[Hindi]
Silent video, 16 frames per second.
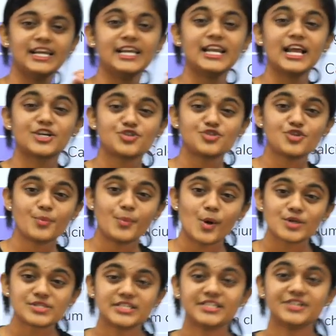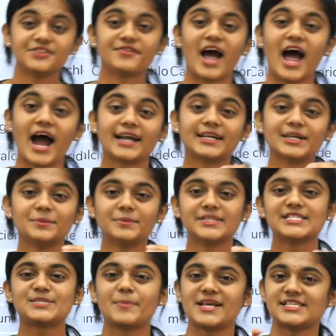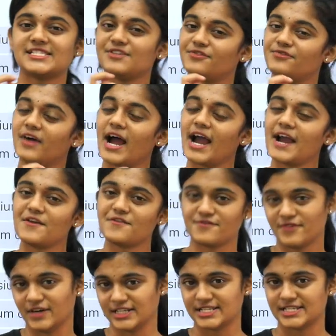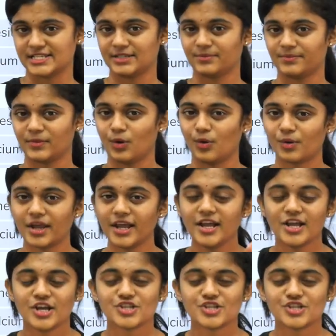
electropositive atom is specified first. okay?